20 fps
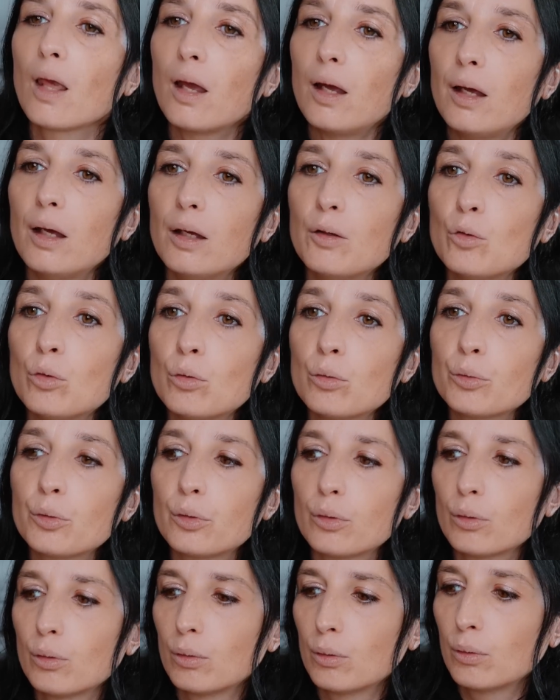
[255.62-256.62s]
Et donc,
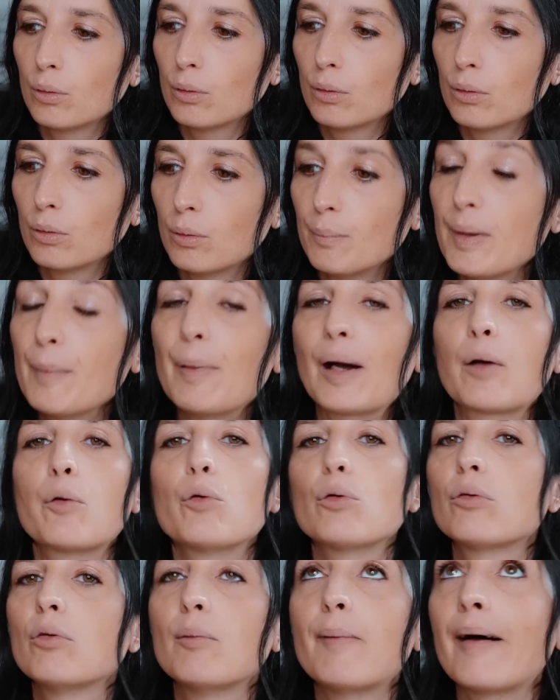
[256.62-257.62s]
euh, mais par
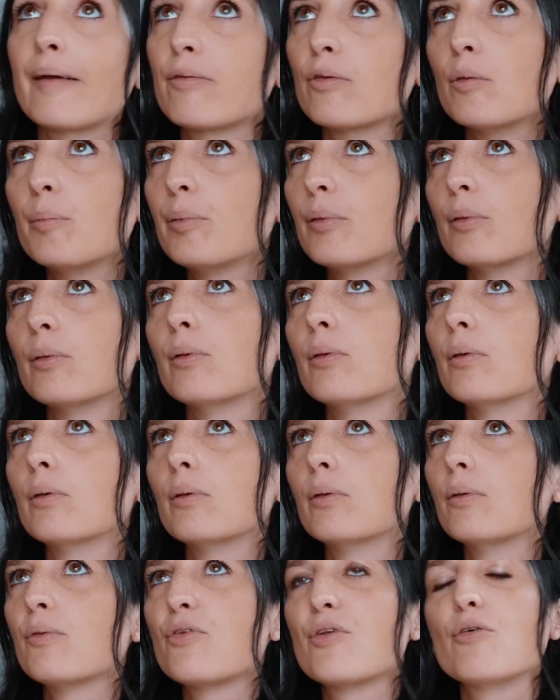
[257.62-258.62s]
contre, par exemple,
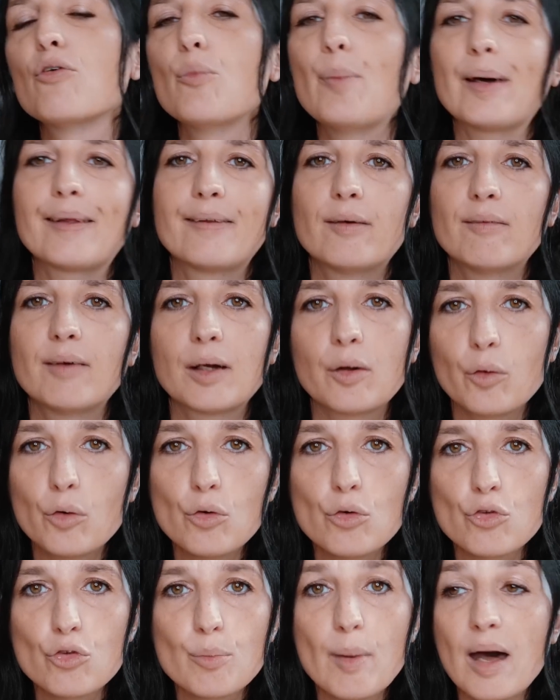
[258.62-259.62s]
euh, si vous partez en
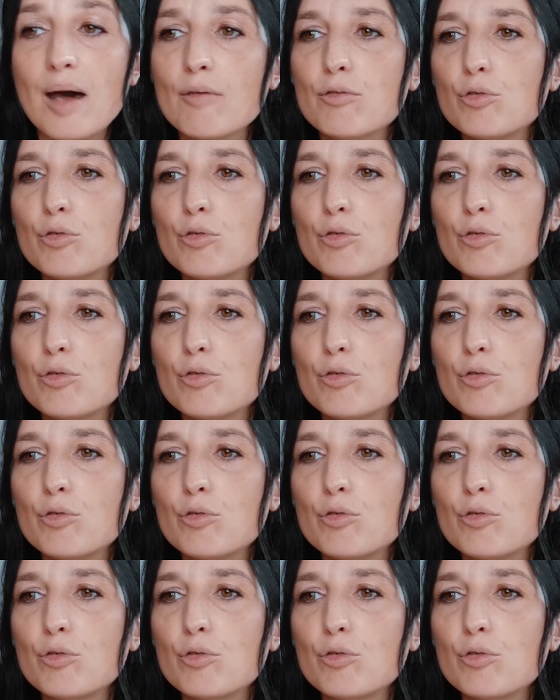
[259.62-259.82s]
vacances, bah,